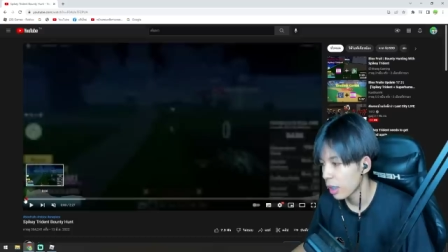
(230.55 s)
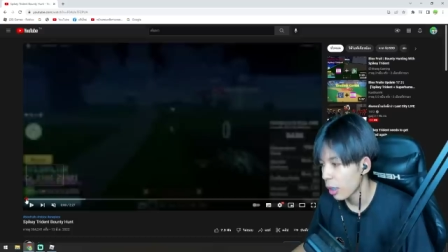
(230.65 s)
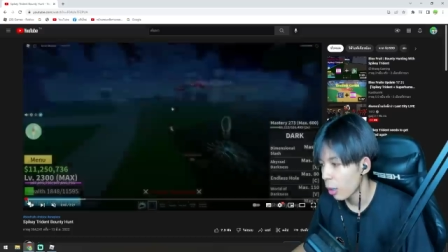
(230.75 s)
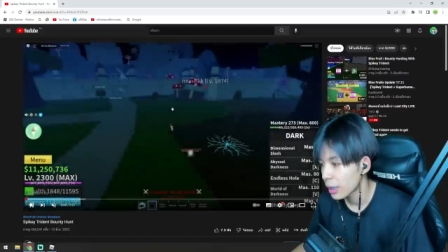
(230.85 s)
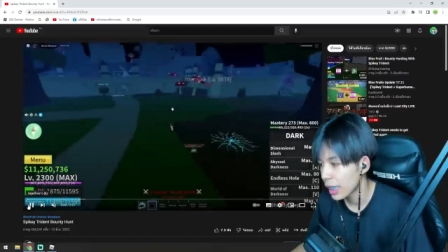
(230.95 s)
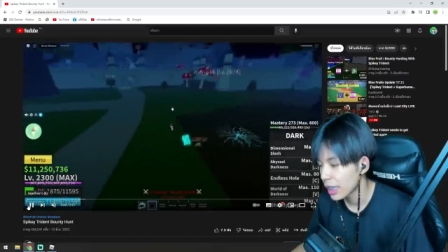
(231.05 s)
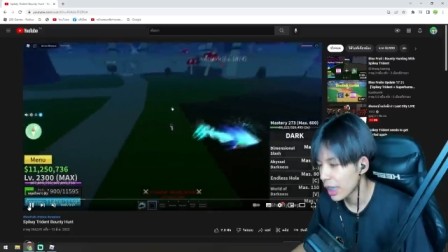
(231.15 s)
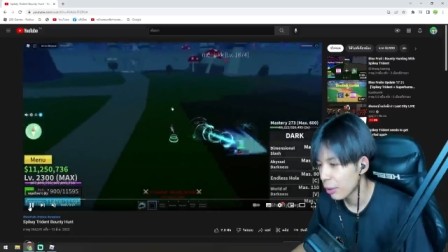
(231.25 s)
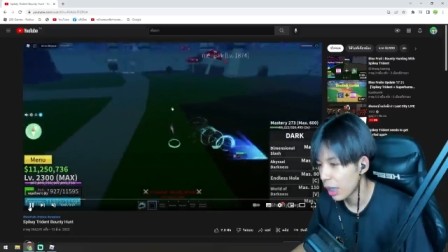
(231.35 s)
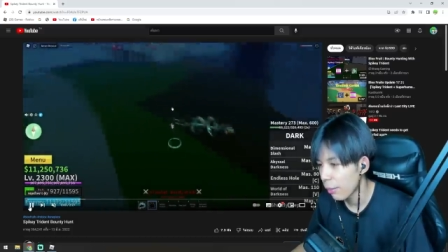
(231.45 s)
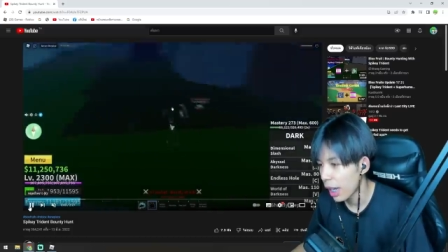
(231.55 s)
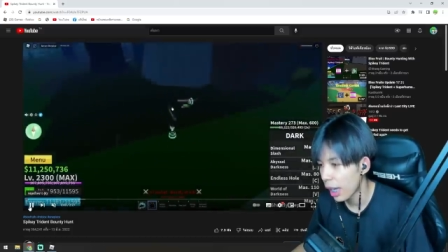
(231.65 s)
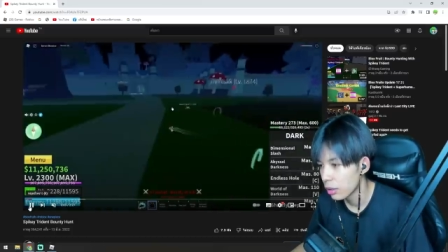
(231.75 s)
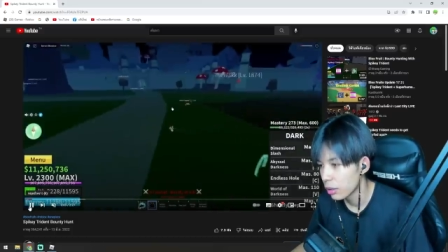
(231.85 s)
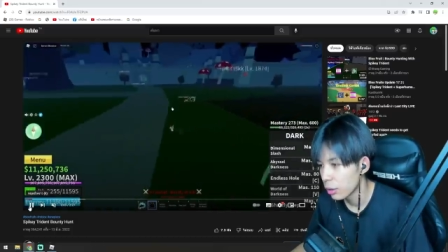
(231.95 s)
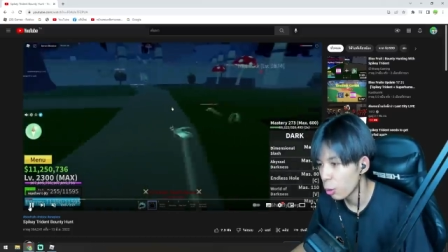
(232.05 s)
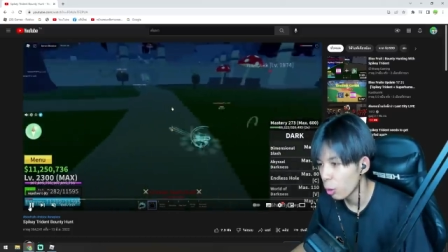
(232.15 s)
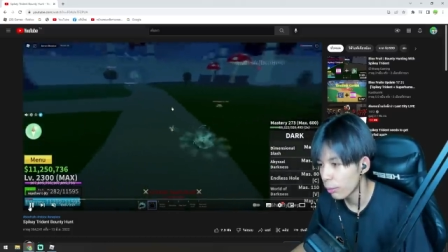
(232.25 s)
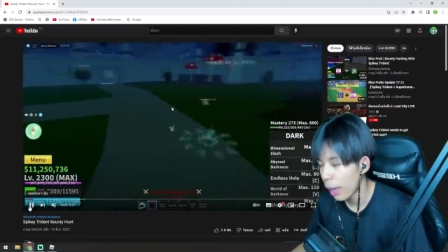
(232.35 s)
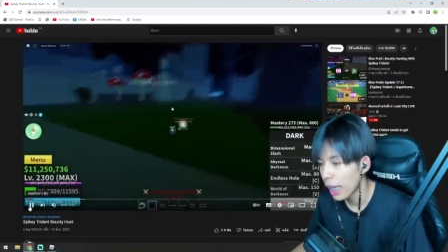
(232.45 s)
เขาใช้สกิลอะไรบ้างอะดู
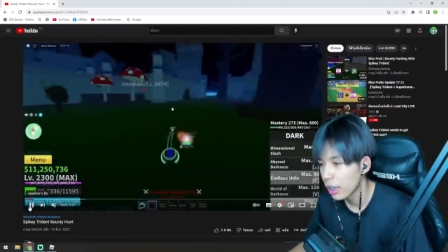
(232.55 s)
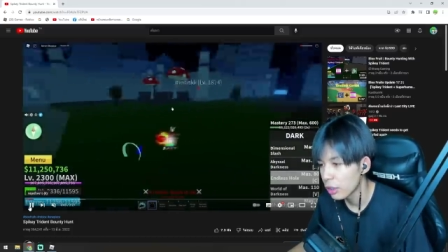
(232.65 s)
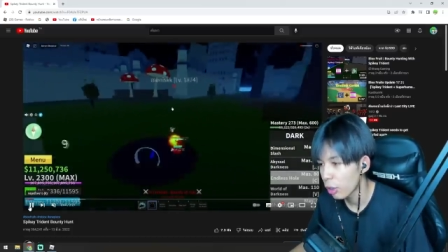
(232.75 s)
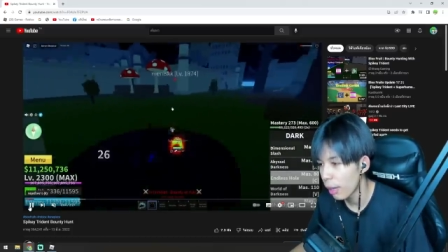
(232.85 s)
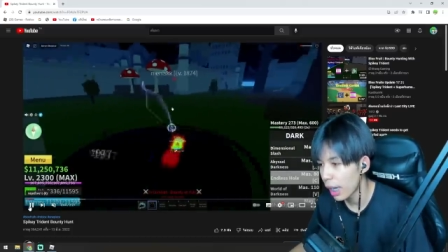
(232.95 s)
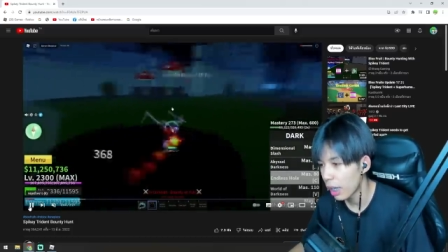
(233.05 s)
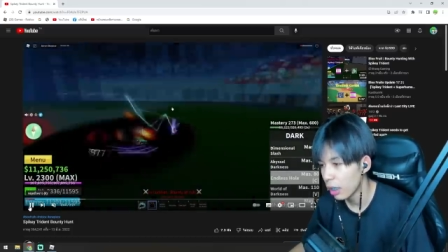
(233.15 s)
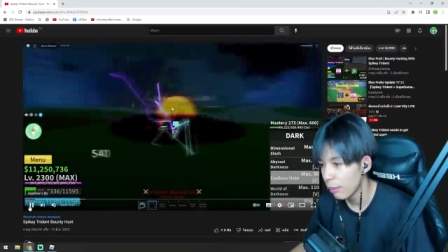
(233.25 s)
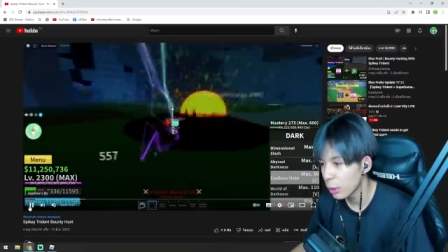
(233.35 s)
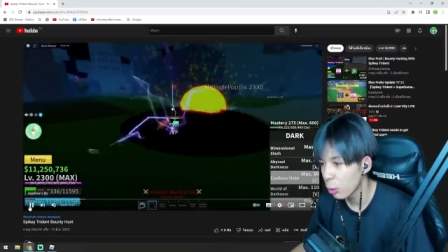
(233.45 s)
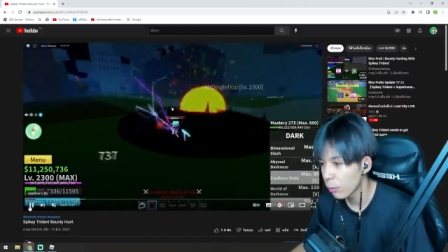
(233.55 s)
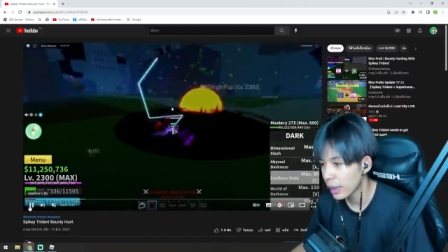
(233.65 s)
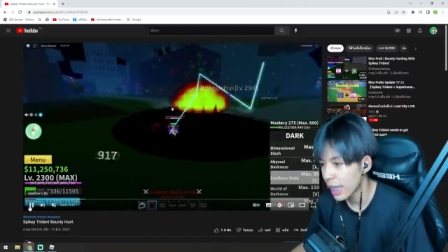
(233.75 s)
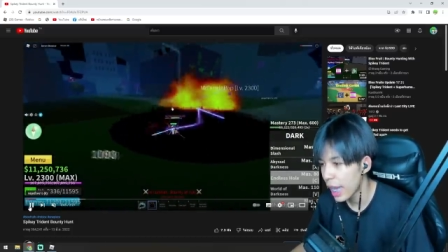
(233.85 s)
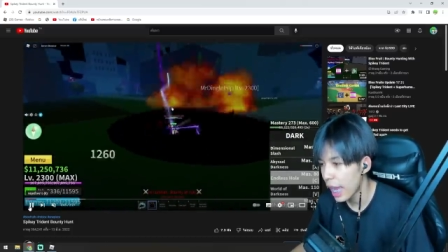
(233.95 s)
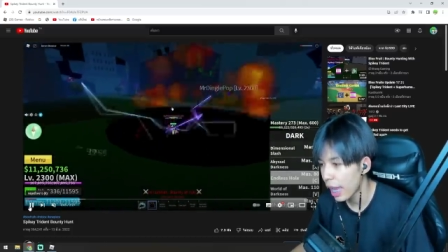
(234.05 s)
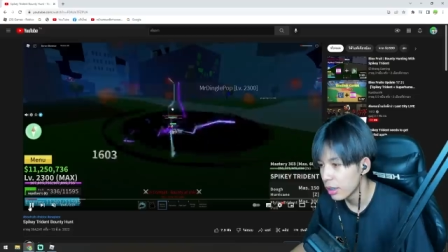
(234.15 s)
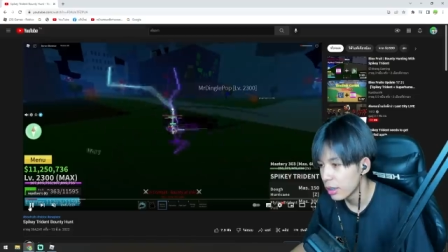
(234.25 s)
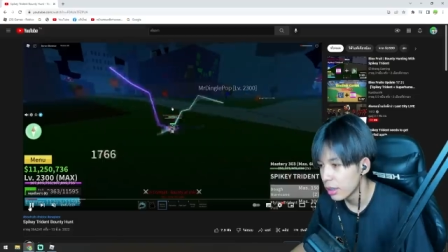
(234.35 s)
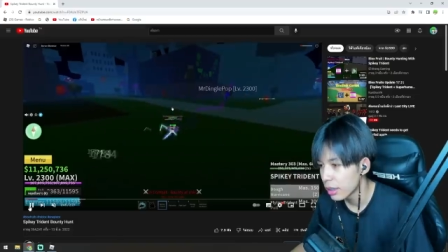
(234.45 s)
ดปะส่วนมากอะเฮ้ยไม่ดูดปะแช่
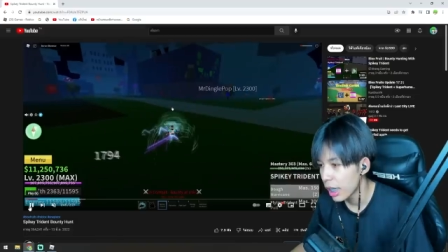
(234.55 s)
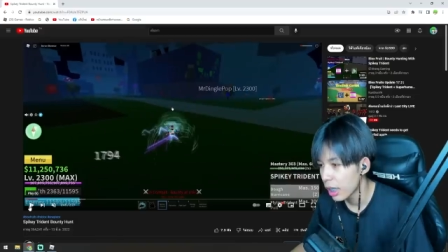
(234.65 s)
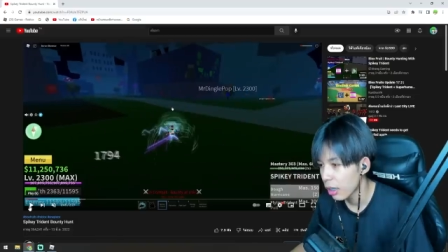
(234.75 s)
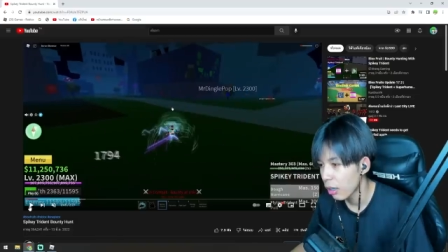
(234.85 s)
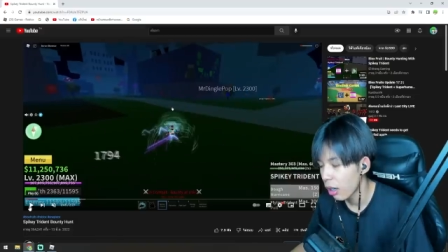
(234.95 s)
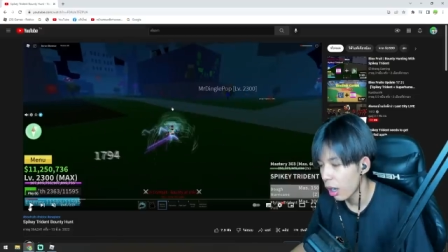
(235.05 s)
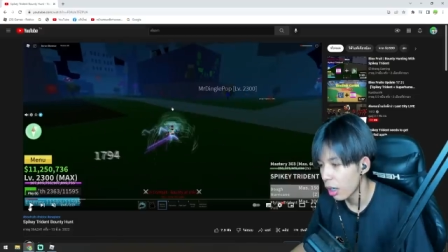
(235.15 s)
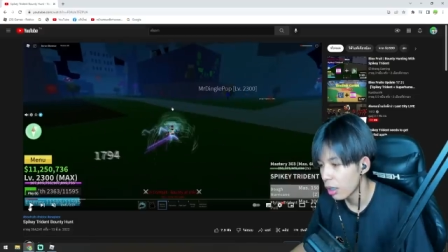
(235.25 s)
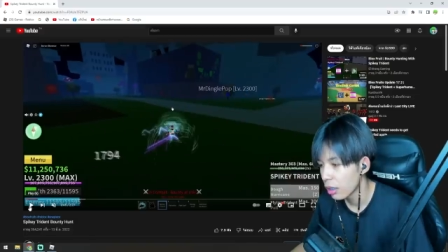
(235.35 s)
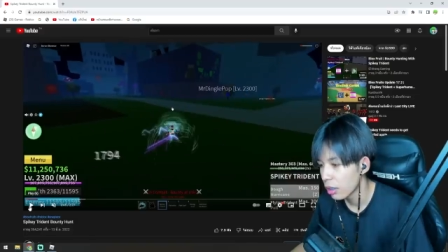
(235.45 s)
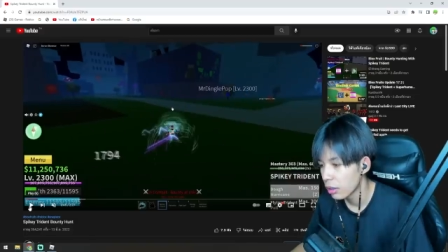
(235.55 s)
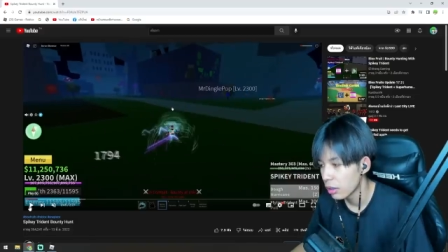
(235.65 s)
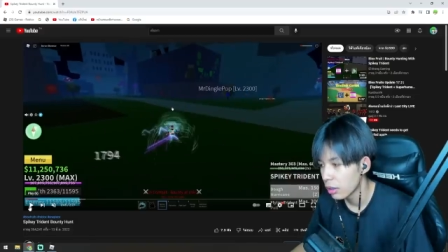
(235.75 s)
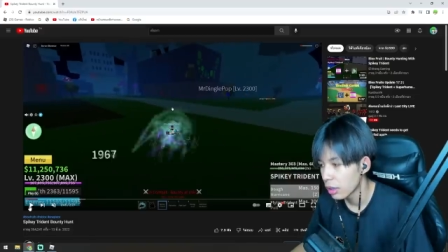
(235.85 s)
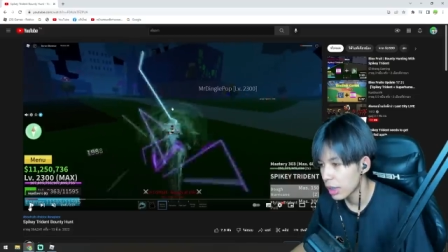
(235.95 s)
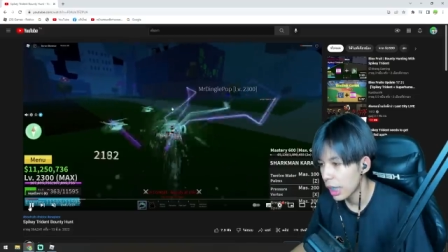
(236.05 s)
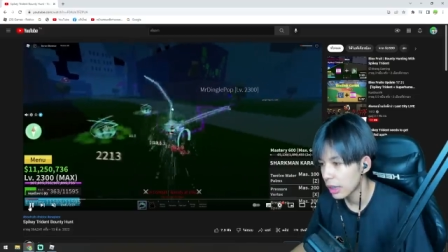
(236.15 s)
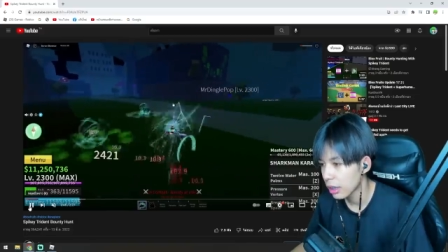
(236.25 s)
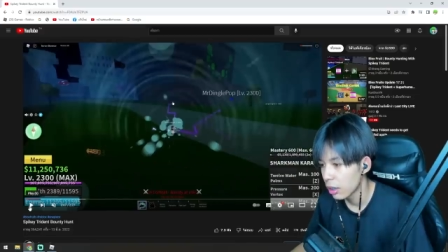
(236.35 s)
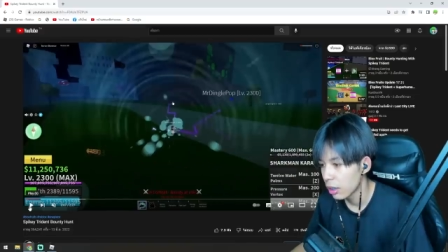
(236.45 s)
แช่ แล้วก็ Z
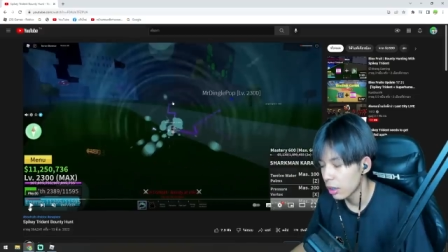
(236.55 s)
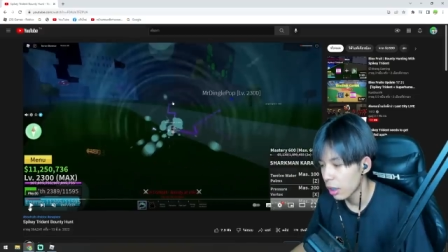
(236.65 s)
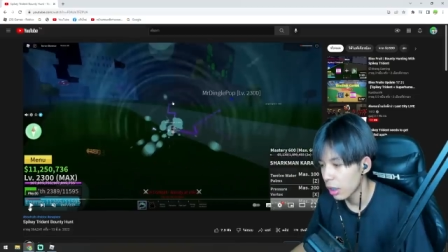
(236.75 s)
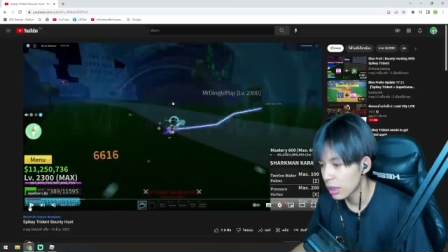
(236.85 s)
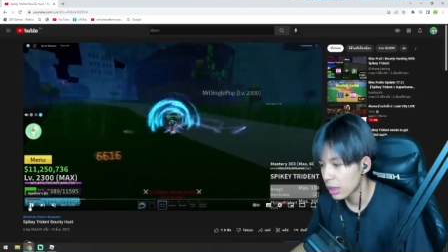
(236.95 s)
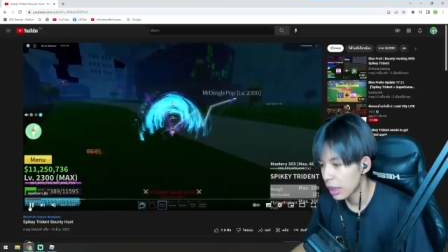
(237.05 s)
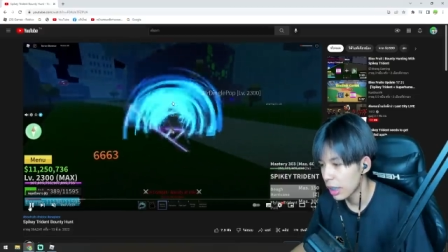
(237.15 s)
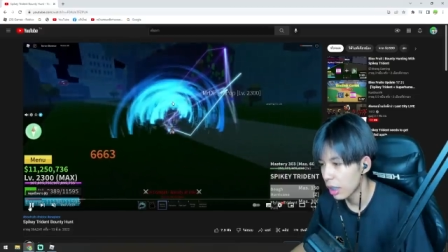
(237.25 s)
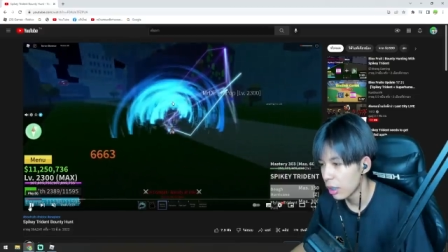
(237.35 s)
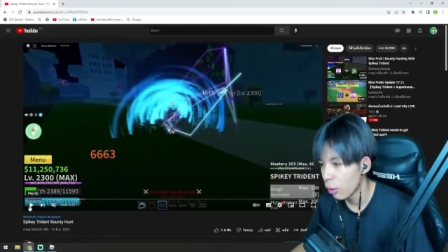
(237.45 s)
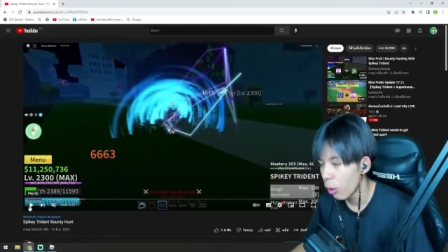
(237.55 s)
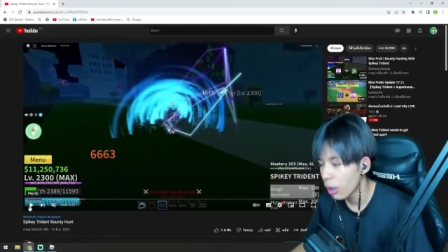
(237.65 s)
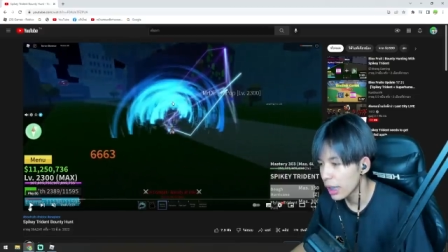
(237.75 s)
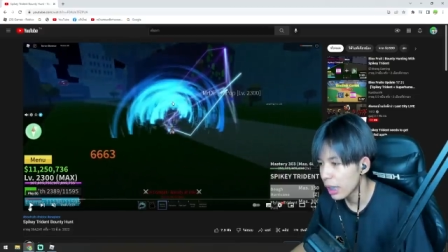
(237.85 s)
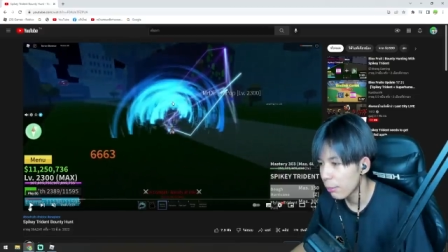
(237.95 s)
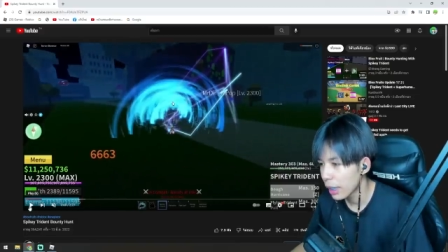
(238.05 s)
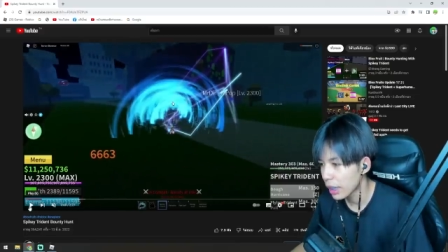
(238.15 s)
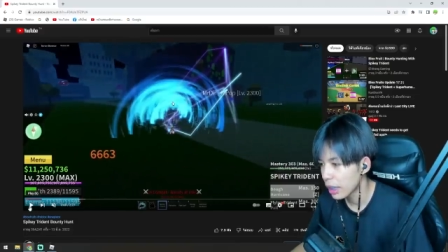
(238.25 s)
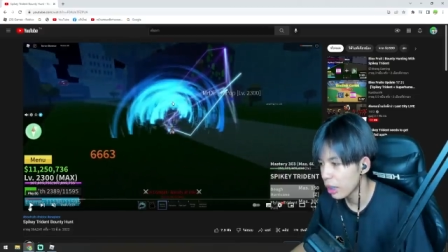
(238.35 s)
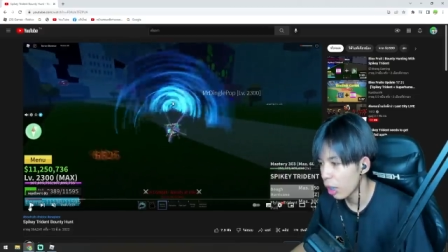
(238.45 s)
แล้วก็ C อ๋อเขาเล่นกับหมัด
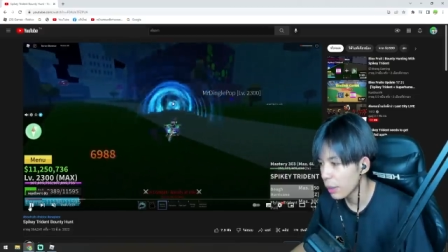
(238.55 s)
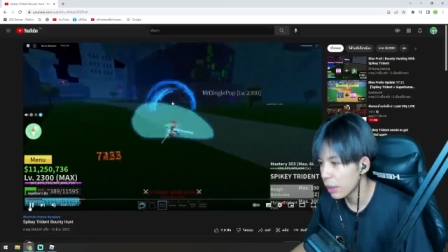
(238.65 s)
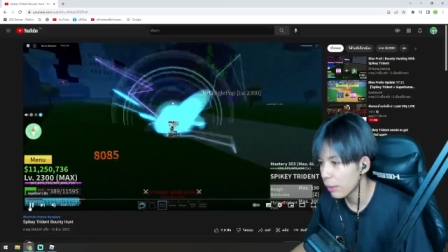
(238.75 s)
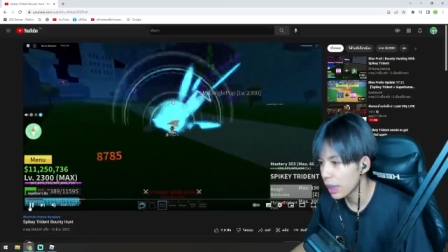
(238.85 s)
อันนี้เหรอพี่นึกว่าเล่น